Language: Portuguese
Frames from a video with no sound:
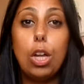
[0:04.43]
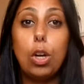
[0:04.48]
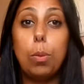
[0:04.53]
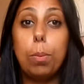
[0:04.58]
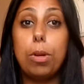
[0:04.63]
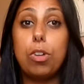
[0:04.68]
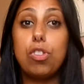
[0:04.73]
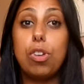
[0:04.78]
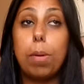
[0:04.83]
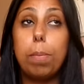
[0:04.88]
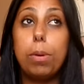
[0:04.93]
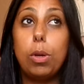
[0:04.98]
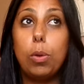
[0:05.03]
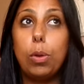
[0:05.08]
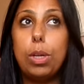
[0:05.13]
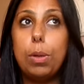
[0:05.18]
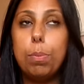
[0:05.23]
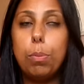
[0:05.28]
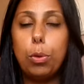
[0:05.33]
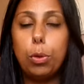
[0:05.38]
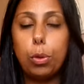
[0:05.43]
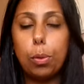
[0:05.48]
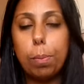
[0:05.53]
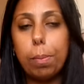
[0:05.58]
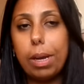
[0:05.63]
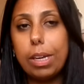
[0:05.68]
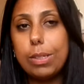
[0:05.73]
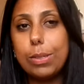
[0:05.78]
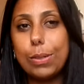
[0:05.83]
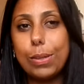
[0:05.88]
No mês de abril eu li muito
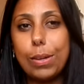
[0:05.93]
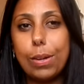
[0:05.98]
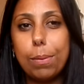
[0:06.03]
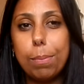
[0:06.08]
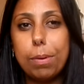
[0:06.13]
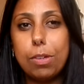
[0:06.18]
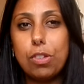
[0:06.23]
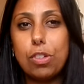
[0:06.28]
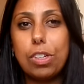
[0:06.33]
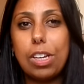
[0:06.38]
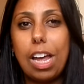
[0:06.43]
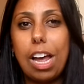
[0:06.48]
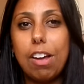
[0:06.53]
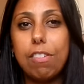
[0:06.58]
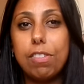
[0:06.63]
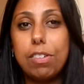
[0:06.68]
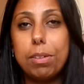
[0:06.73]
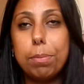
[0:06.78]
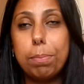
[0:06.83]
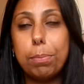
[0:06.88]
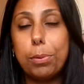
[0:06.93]
mais do que eu imaginava,